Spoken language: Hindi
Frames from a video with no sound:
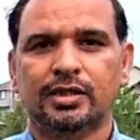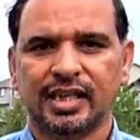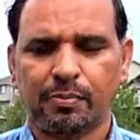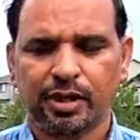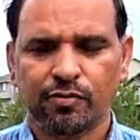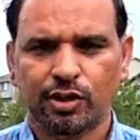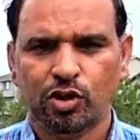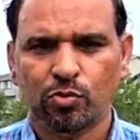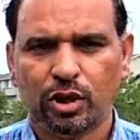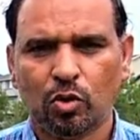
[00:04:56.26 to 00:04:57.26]
सेपरेट
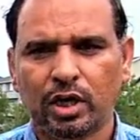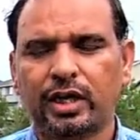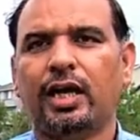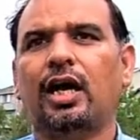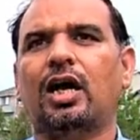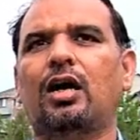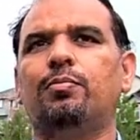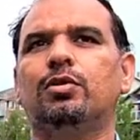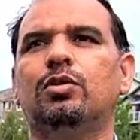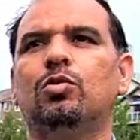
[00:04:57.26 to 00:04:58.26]
वीडियो बनाऊंगा कि
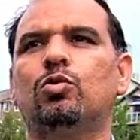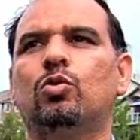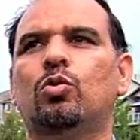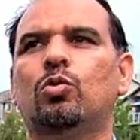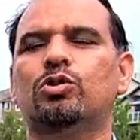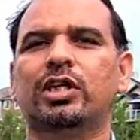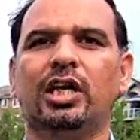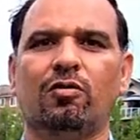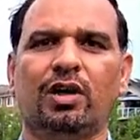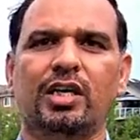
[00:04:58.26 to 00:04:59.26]
आप को
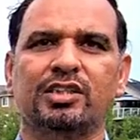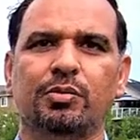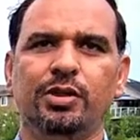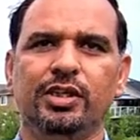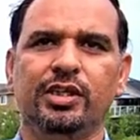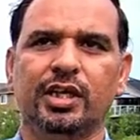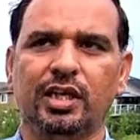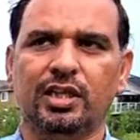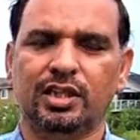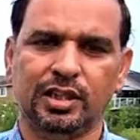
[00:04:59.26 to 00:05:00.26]
उसके हवाले से भी
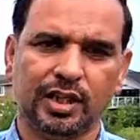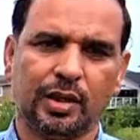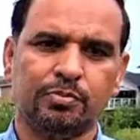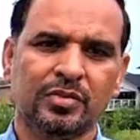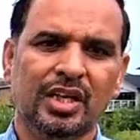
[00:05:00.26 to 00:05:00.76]
डिटेल दी जाए